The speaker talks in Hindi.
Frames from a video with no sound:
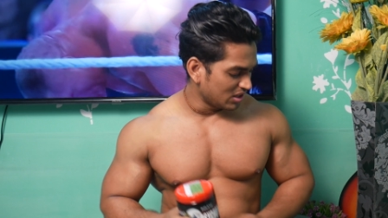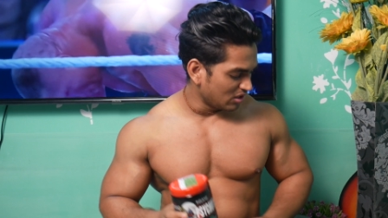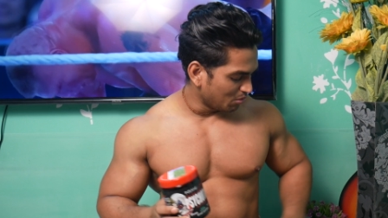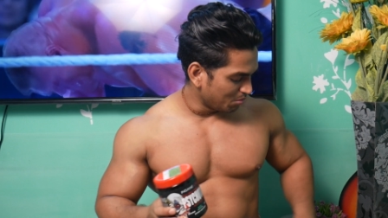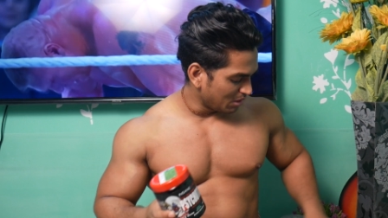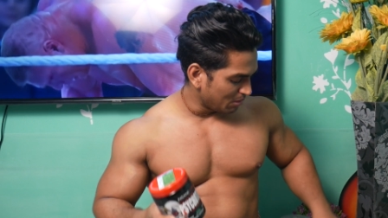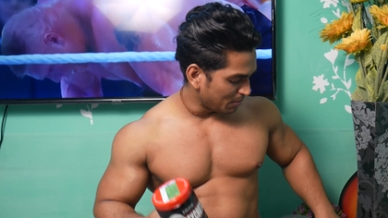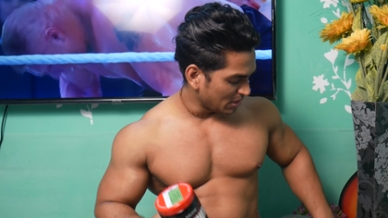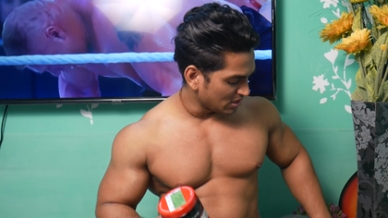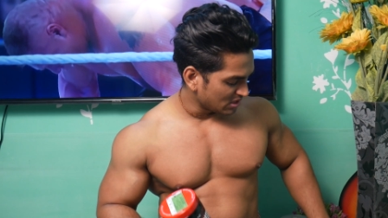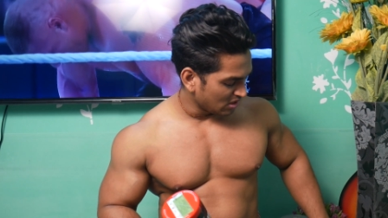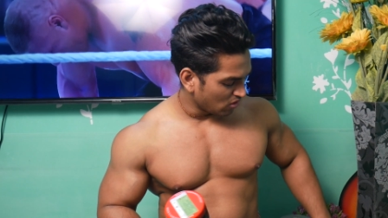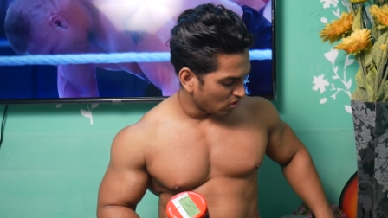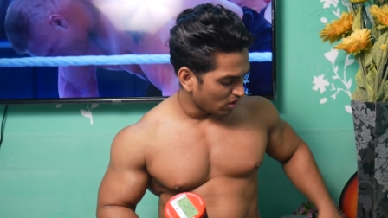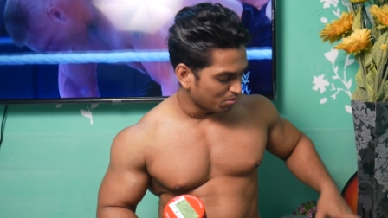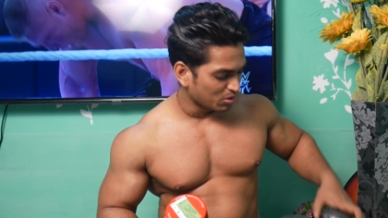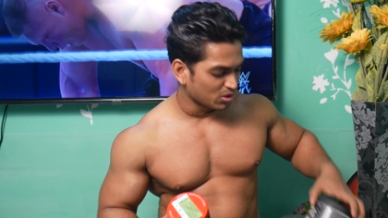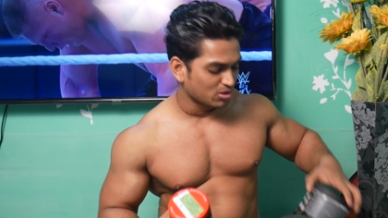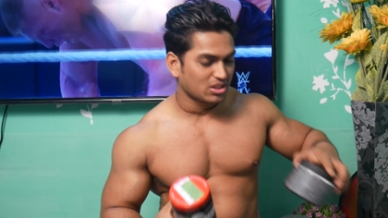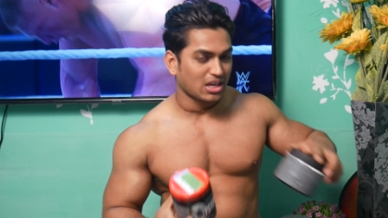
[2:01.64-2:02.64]
देखो मेरे पास ना
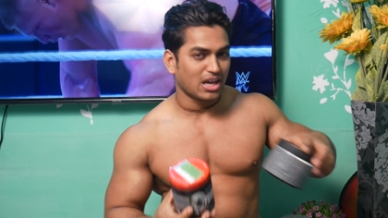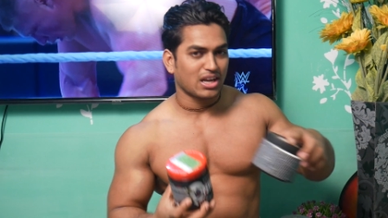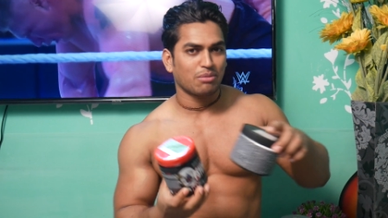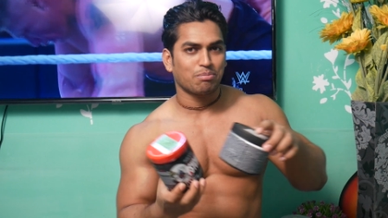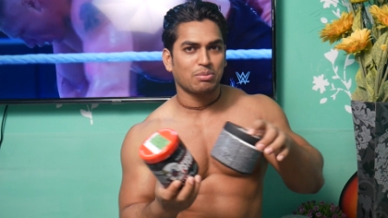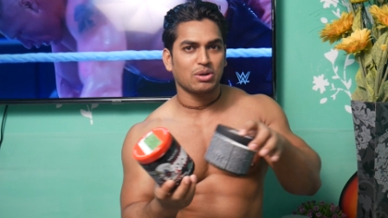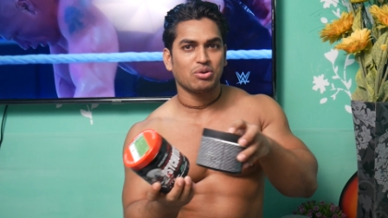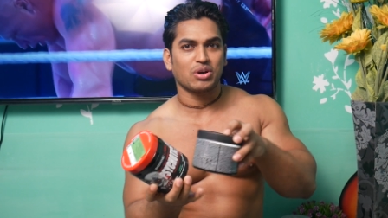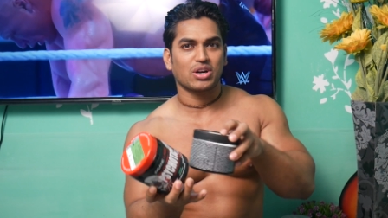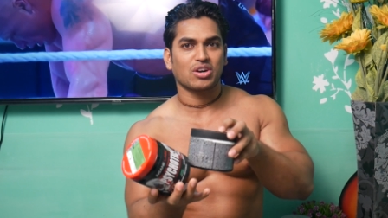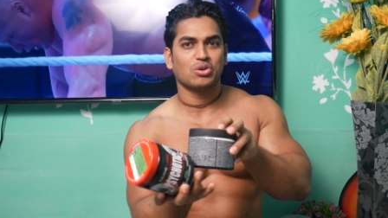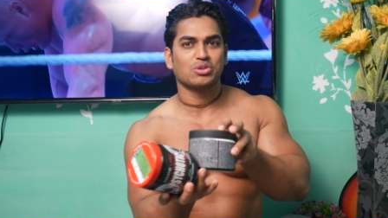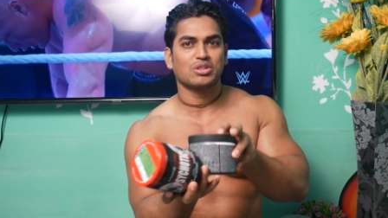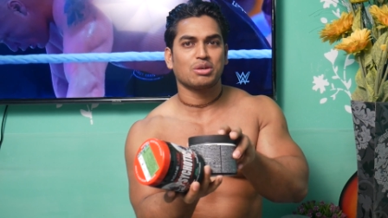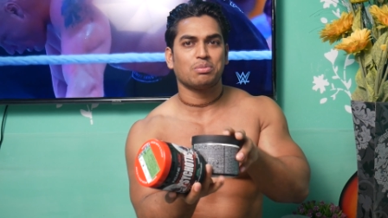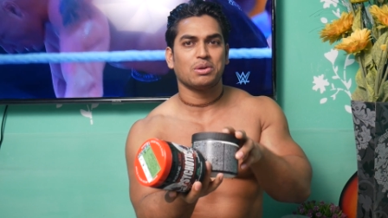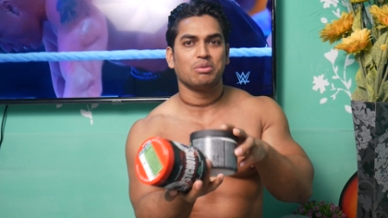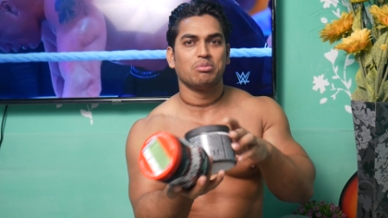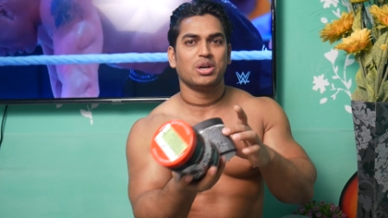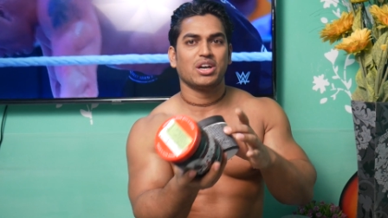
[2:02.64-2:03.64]
ऑलमोस्ट सारे प्री वर्कआउट
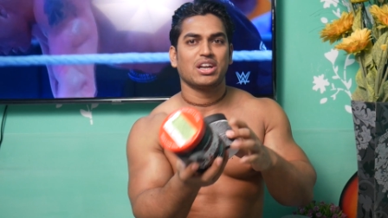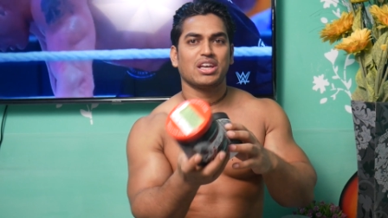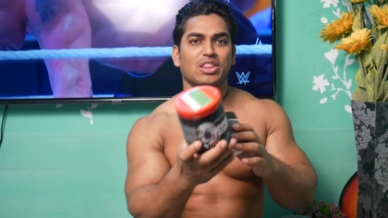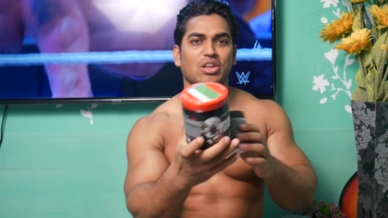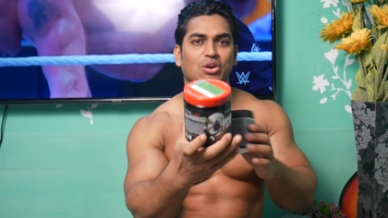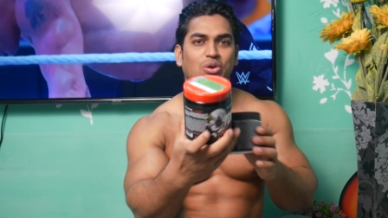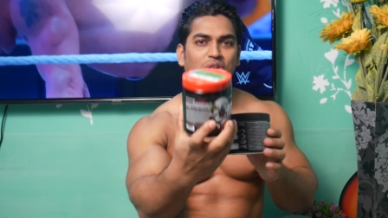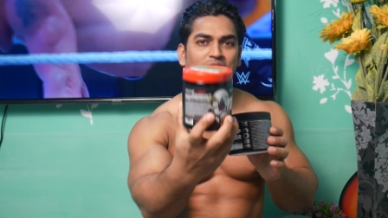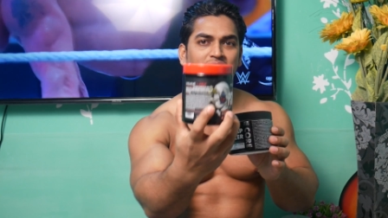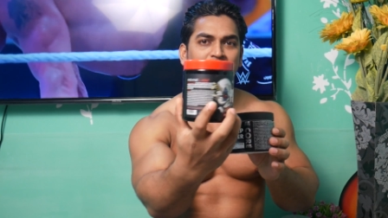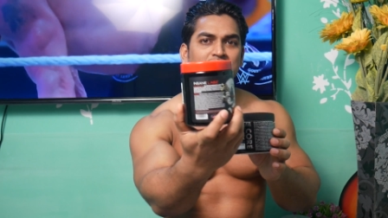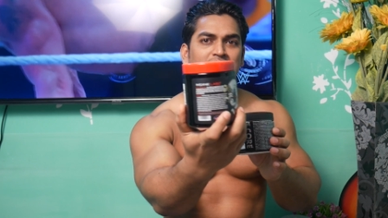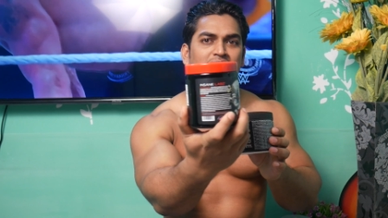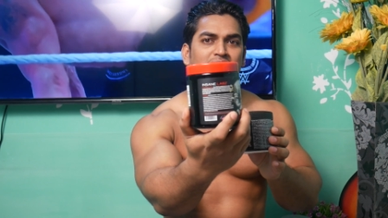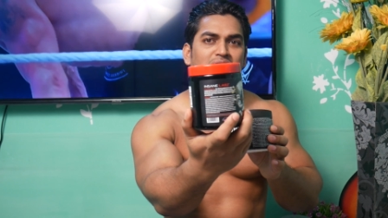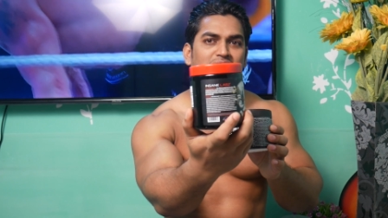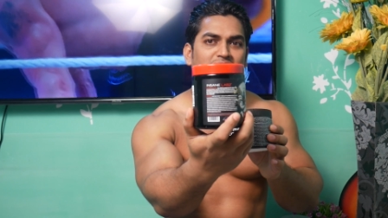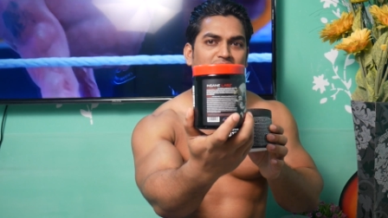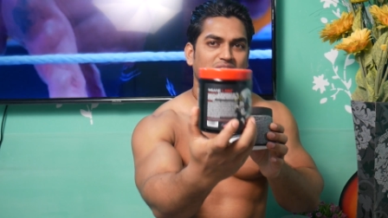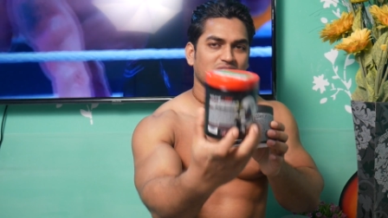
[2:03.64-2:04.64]
सप्लीमेंट है देखो
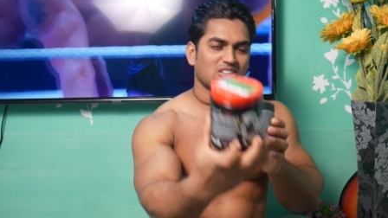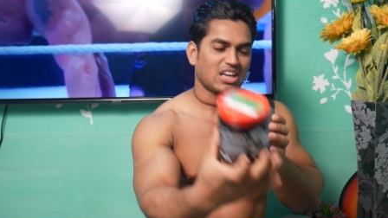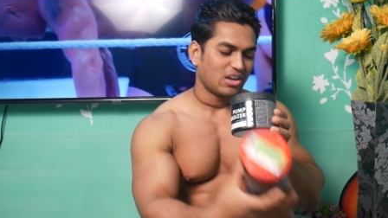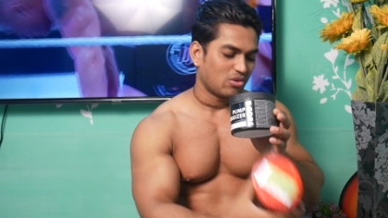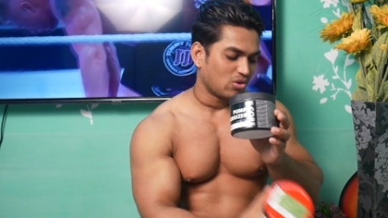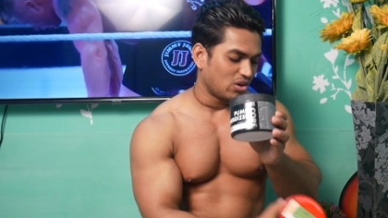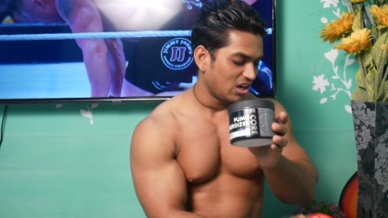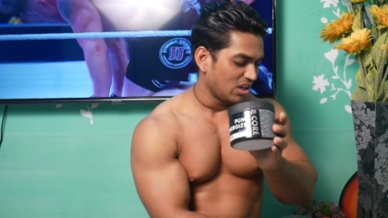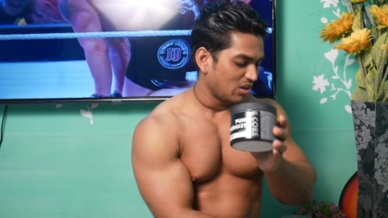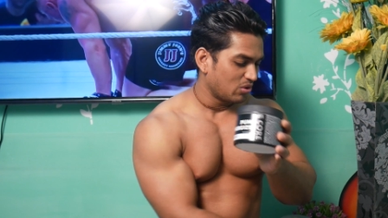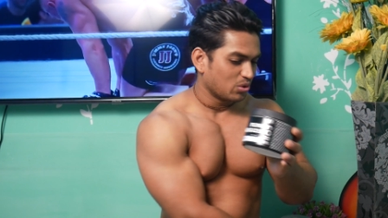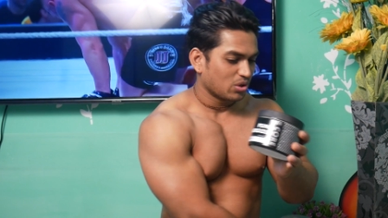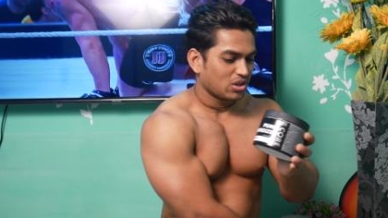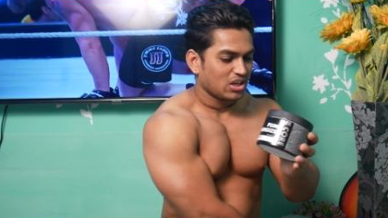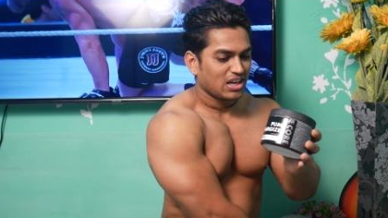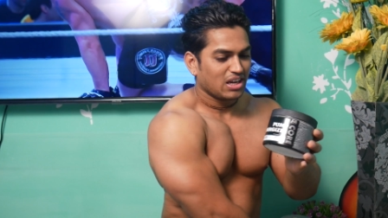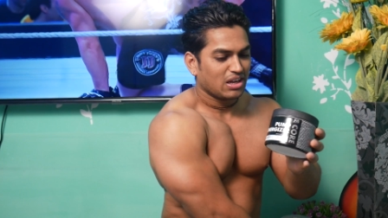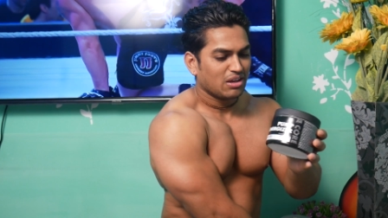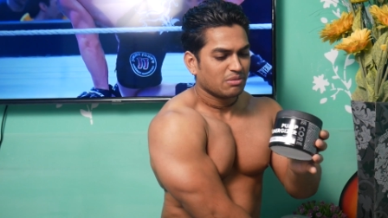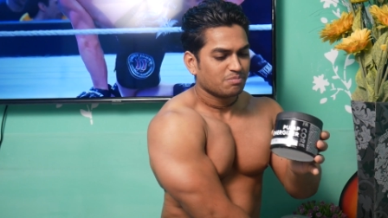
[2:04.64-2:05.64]
ये साइकोटिक हो
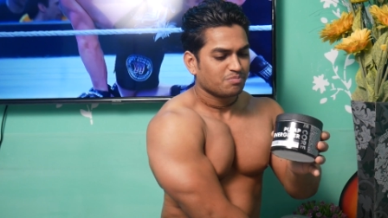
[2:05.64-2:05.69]
गया